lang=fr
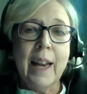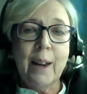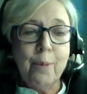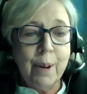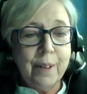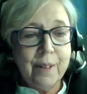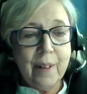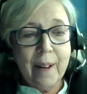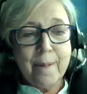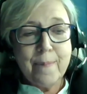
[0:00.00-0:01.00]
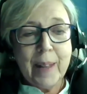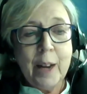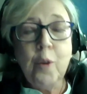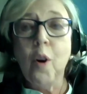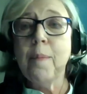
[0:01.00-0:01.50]
talent fou pour
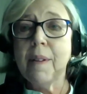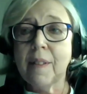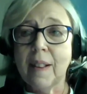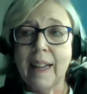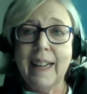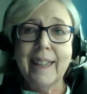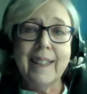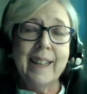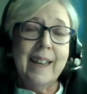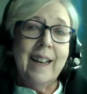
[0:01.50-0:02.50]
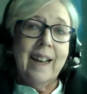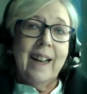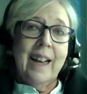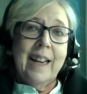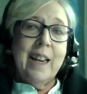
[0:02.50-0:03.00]
imiter un accent
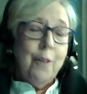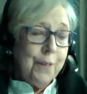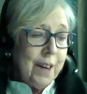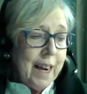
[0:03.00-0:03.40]
bostonien.